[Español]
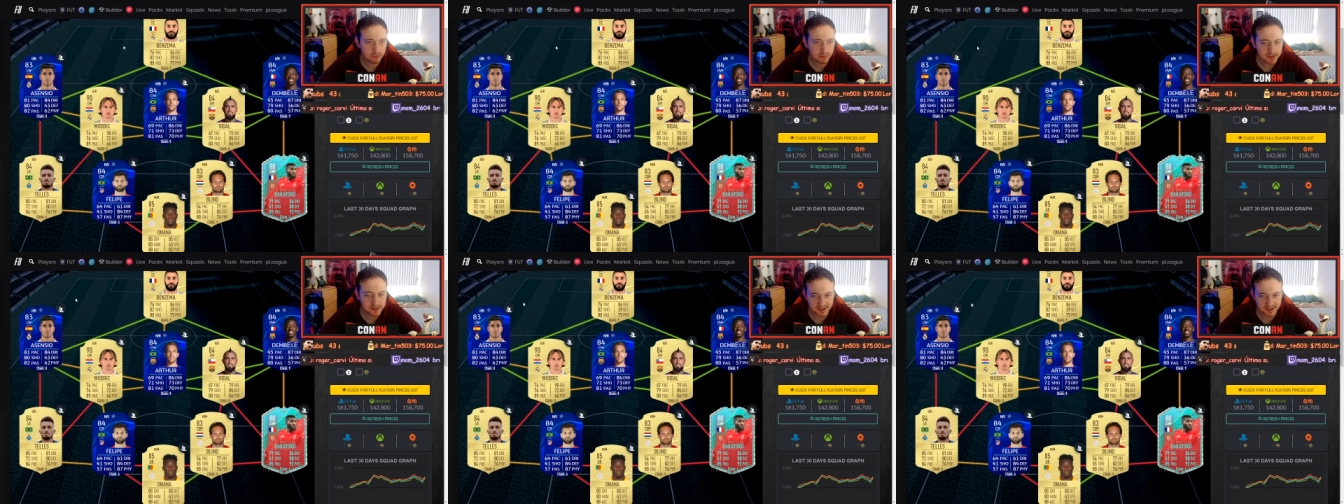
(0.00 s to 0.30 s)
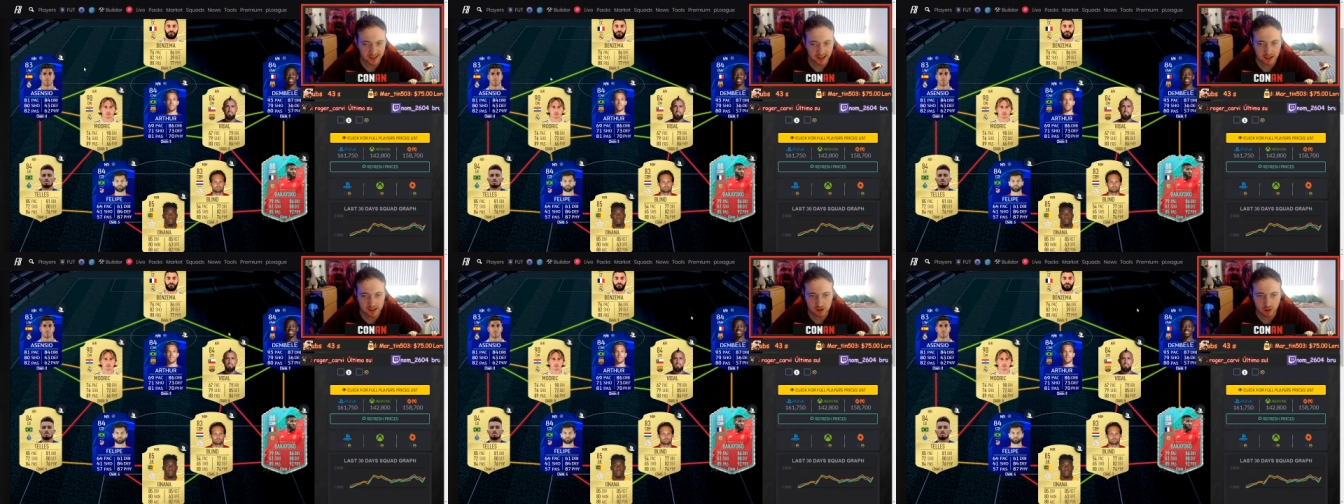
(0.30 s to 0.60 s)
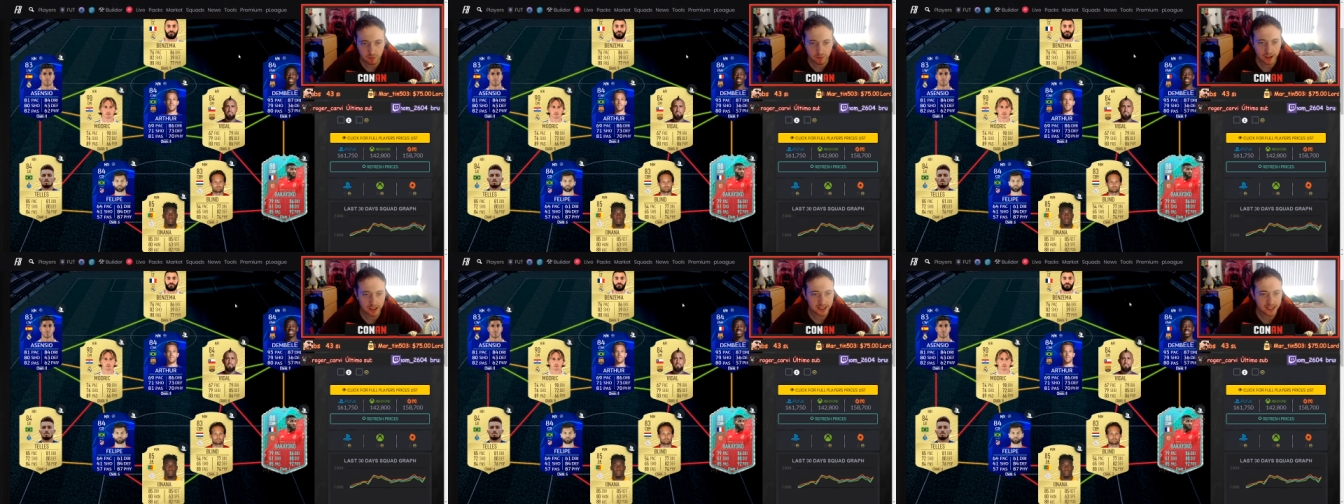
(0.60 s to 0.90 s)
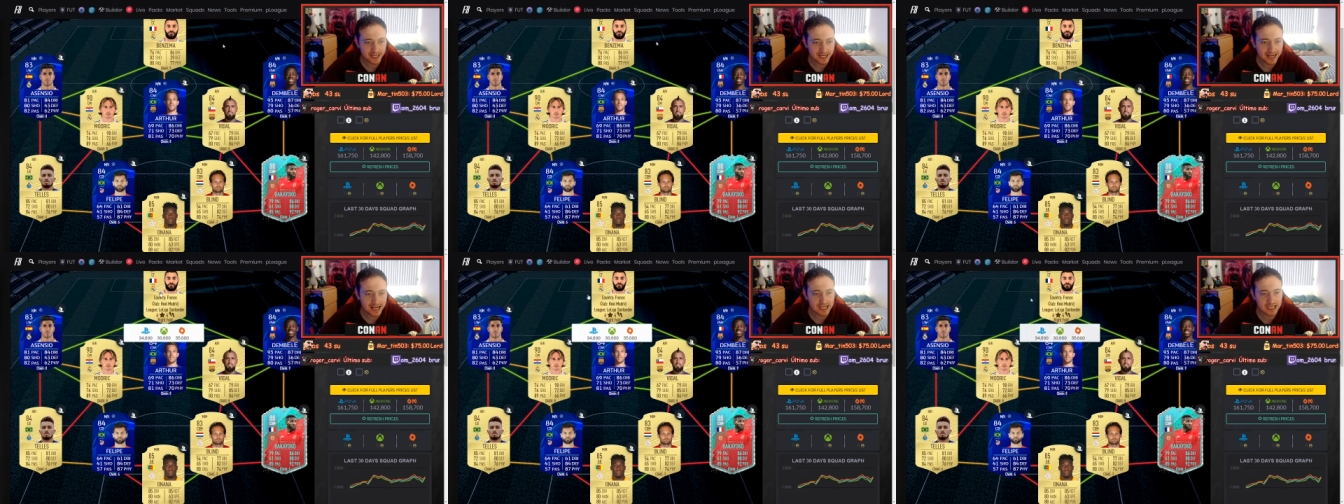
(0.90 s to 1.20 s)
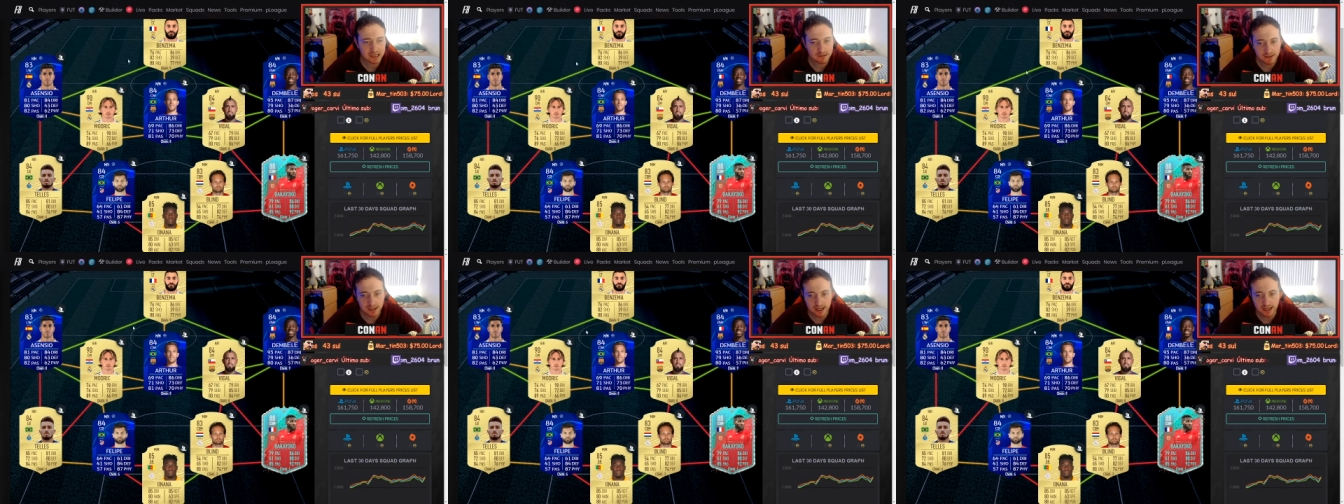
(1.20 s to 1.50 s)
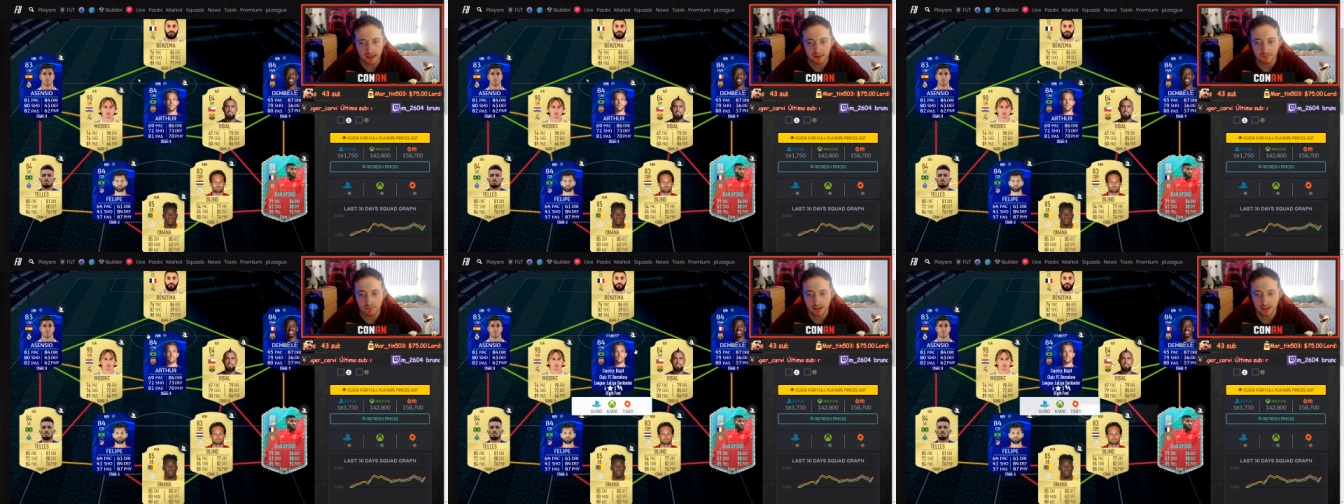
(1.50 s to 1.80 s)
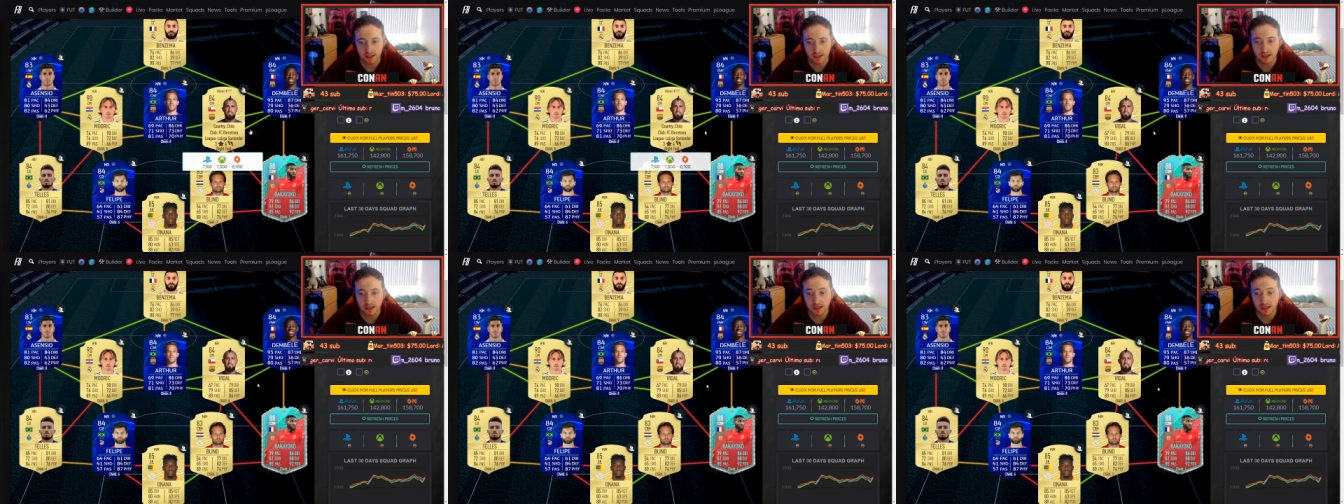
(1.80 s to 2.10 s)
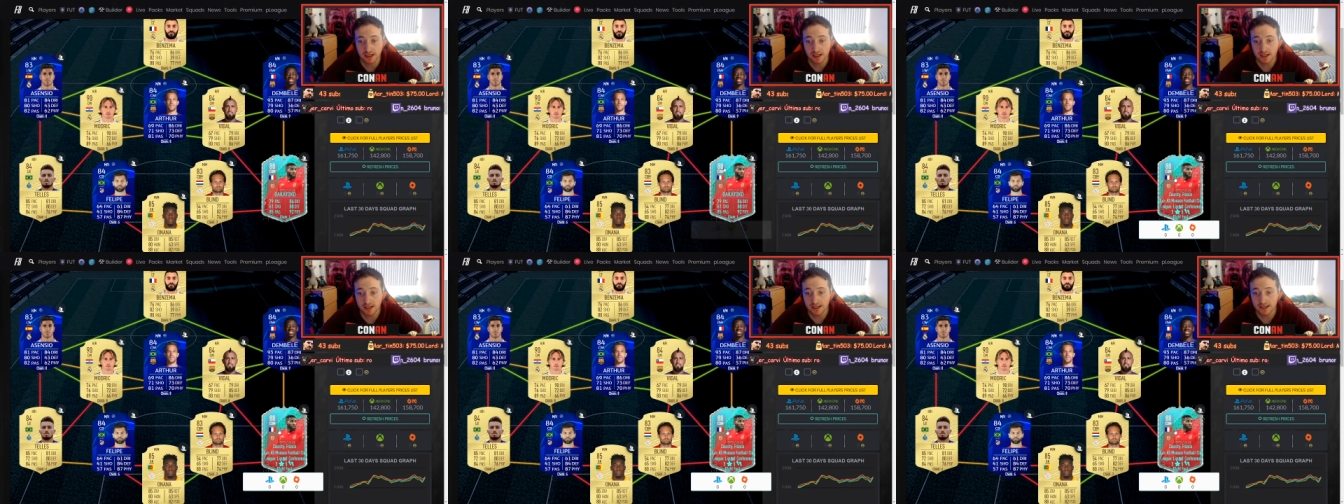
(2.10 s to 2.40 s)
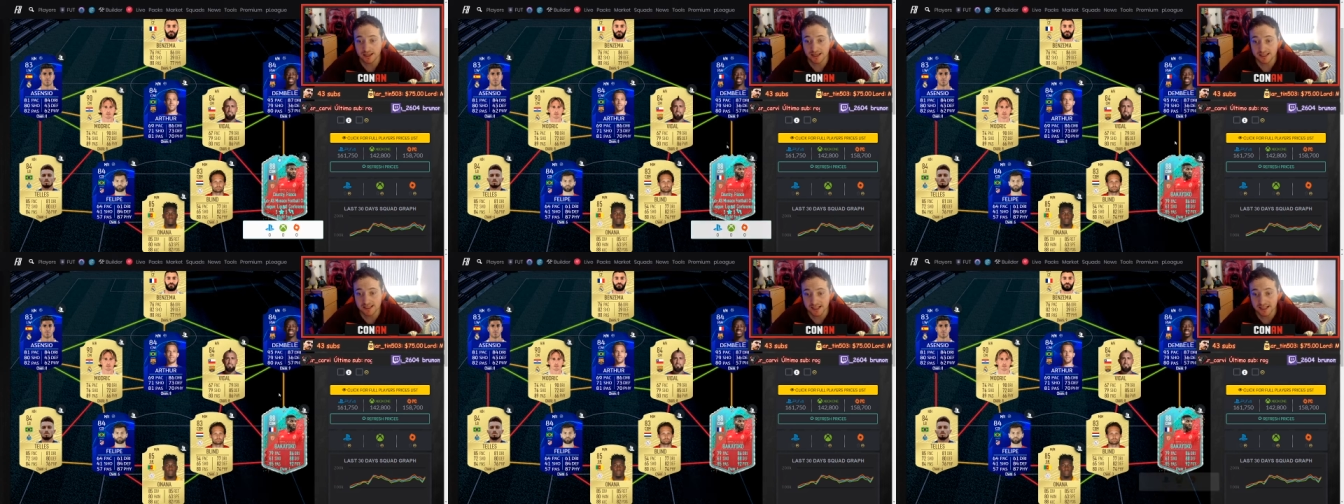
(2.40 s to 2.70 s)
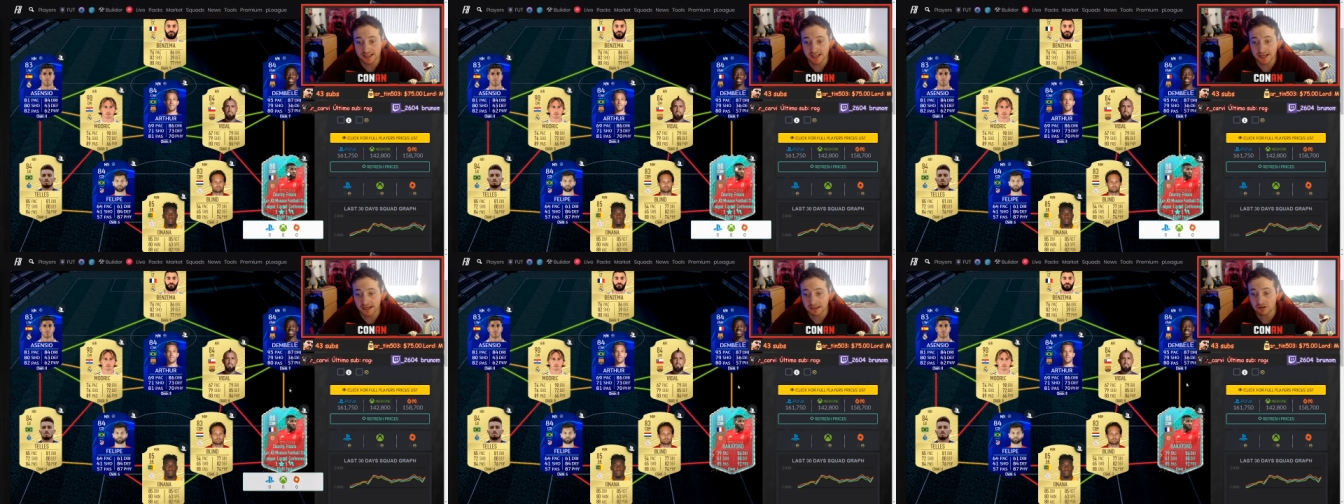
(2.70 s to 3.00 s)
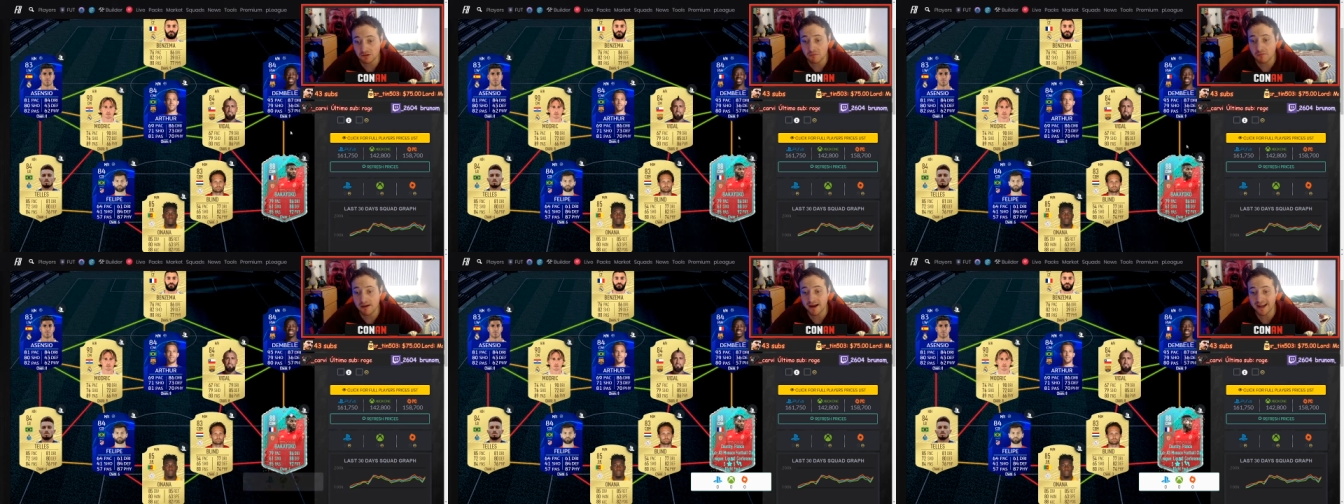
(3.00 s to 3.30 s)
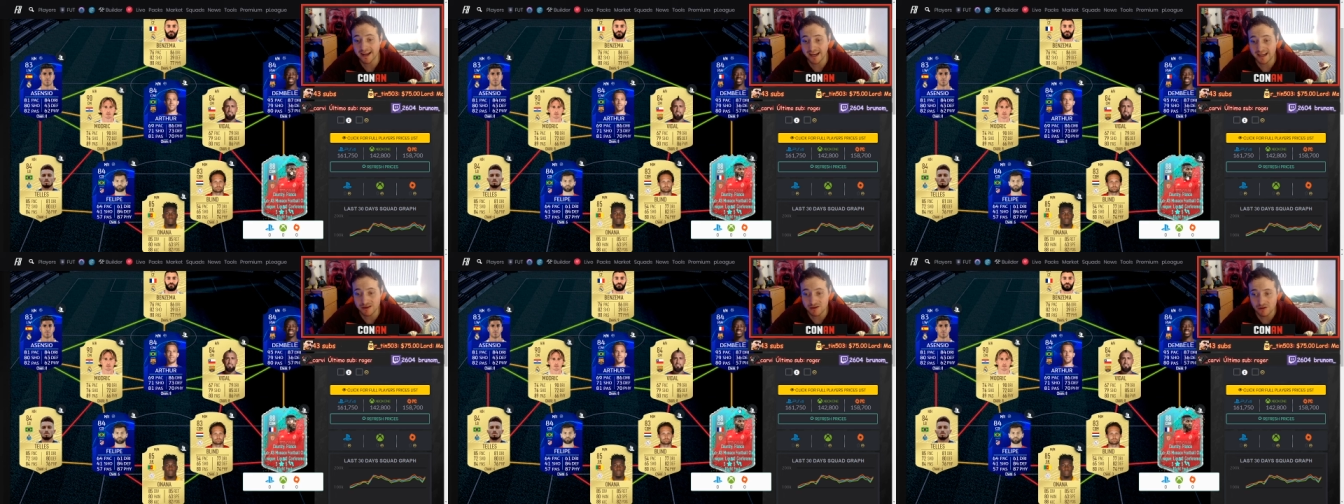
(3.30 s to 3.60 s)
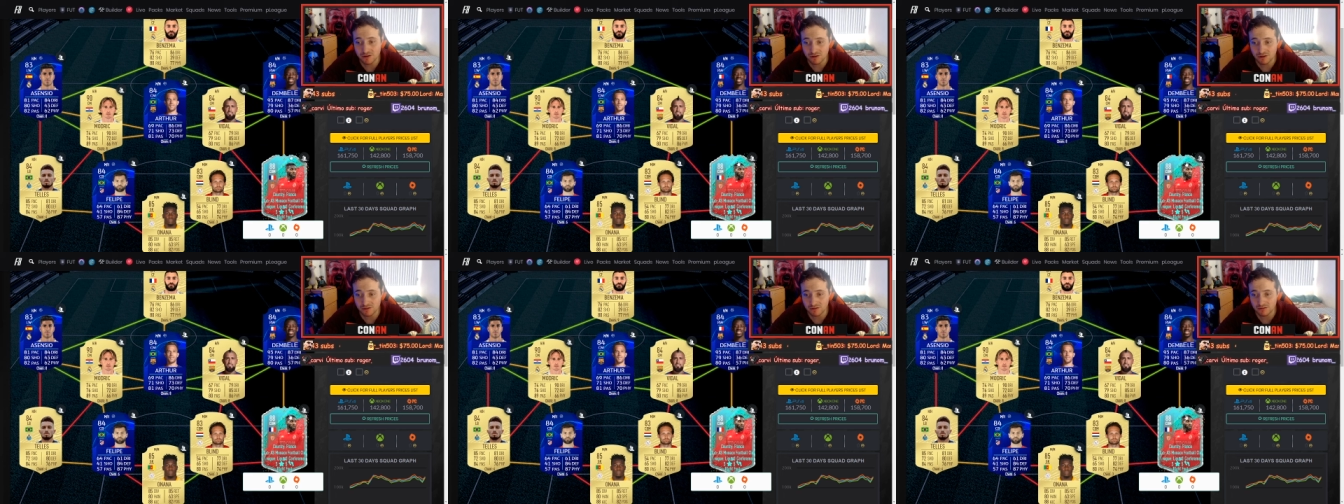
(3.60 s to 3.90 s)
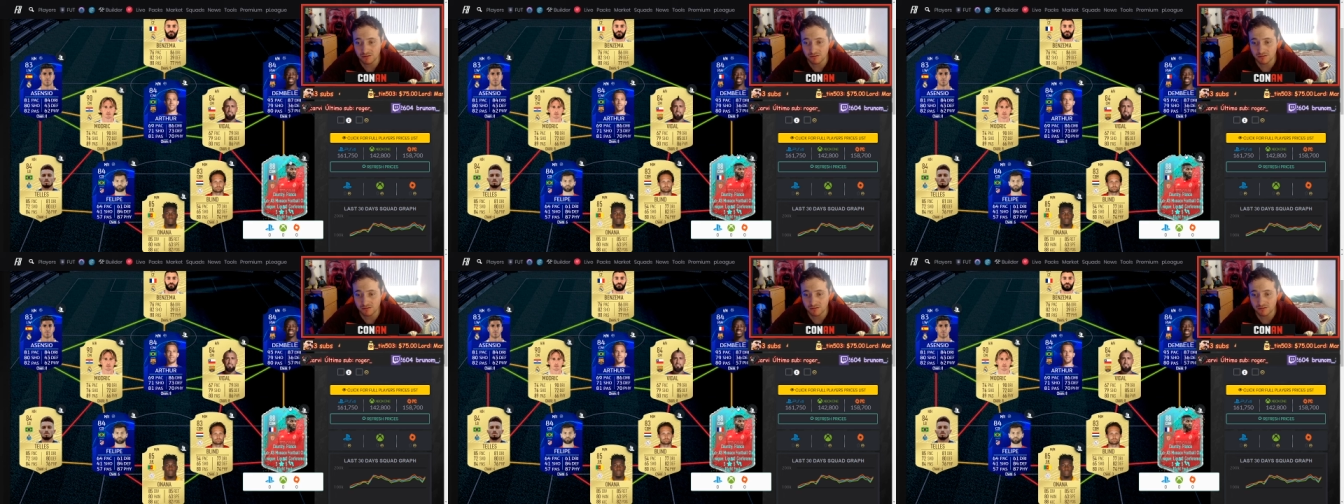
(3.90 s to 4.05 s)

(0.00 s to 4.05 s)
más que nada esto para darle la química que pide. Y está entregando un Bakayoko.